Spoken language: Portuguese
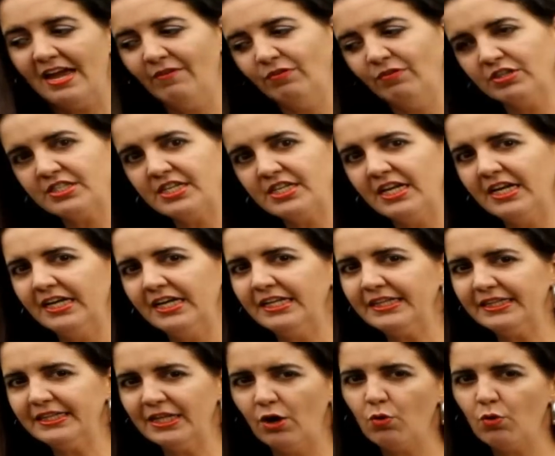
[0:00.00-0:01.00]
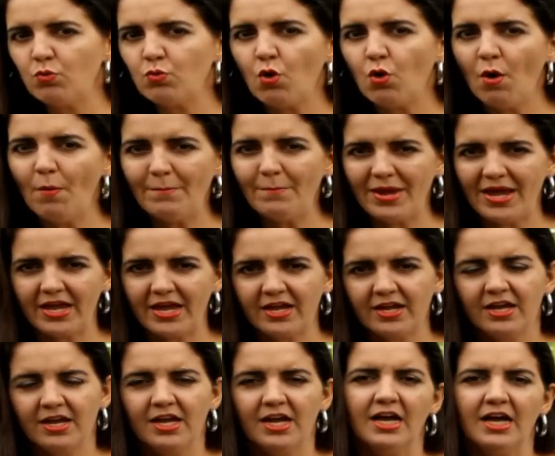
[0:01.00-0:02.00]
É você não
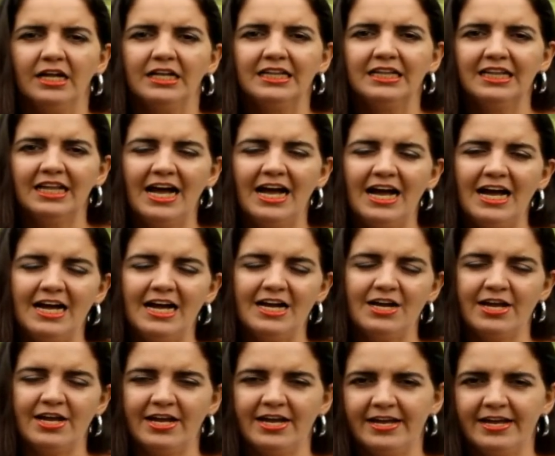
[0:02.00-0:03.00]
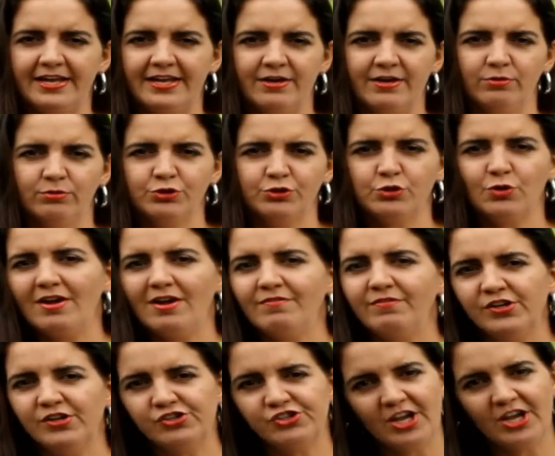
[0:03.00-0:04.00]
comer. Lá é, eu sou
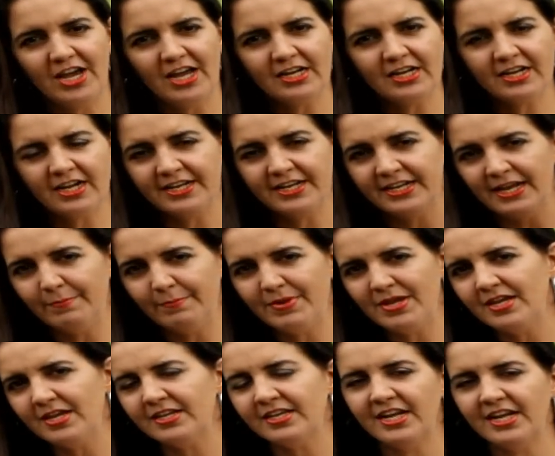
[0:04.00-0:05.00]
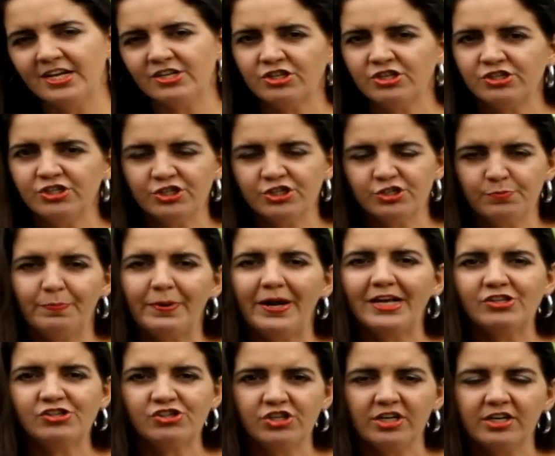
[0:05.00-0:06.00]
evangélica e na minha igreja a gente
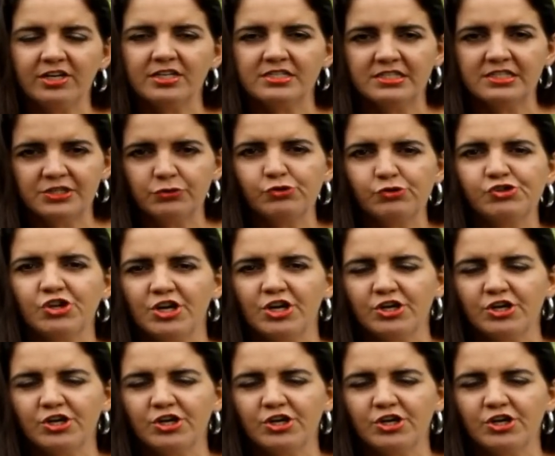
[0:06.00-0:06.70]
pratica assim o